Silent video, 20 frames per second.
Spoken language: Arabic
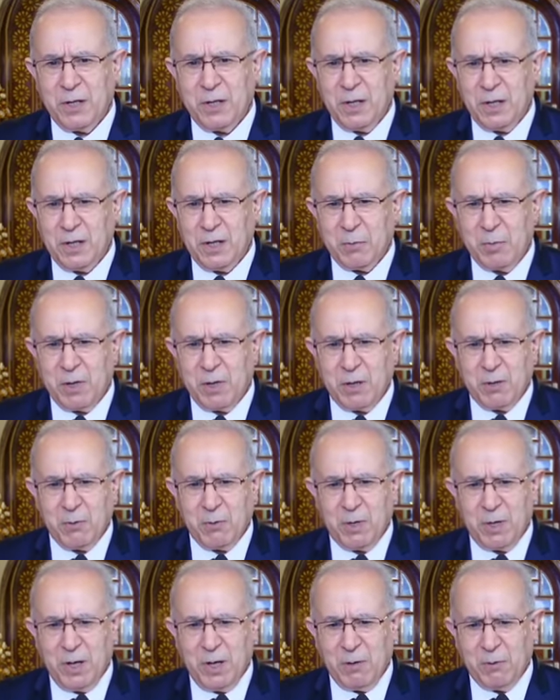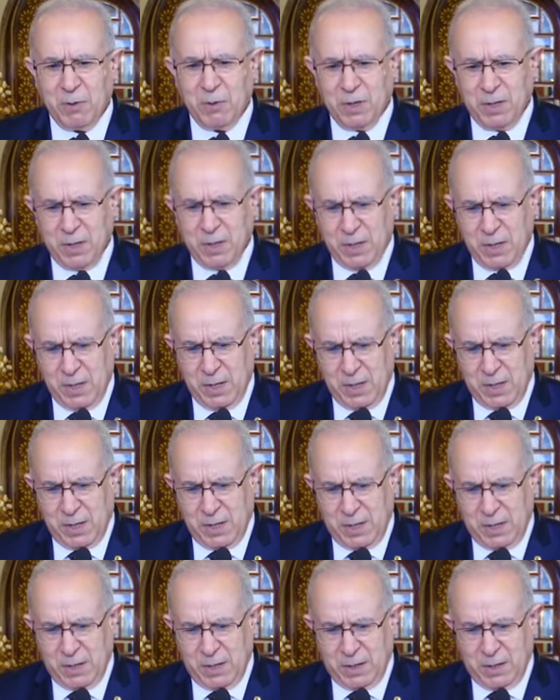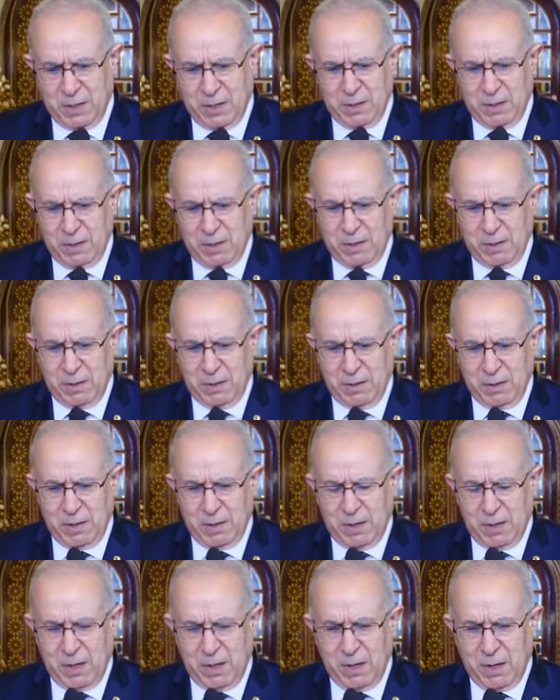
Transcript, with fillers: اكبر ونحو آه،